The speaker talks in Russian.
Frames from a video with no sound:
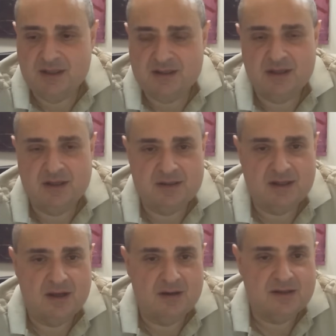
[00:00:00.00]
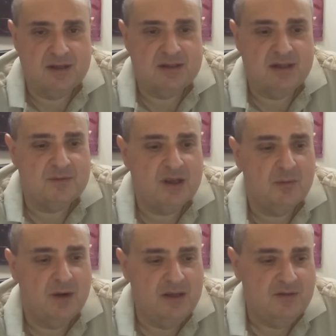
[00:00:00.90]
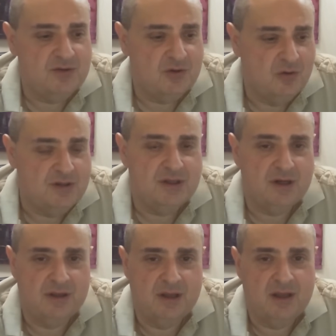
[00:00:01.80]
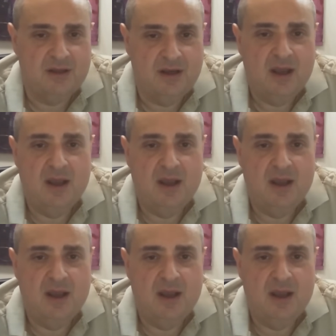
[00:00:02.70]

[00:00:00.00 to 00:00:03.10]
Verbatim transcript: они за, за, за исламских братьев, с другой стороны, они